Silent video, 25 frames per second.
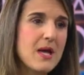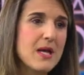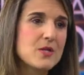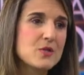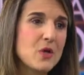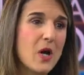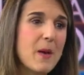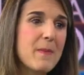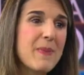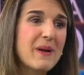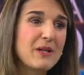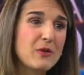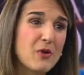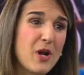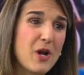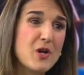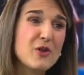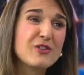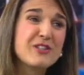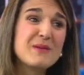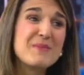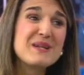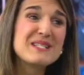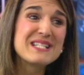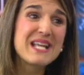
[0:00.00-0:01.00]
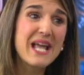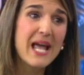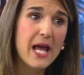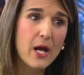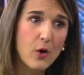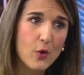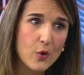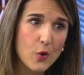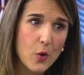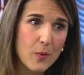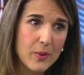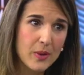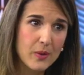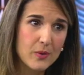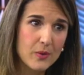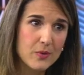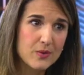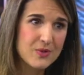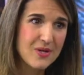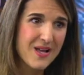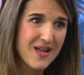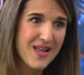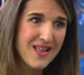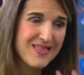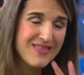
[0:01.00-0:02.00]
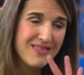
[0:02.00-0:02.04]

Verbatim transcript: son en particular los temas económicos.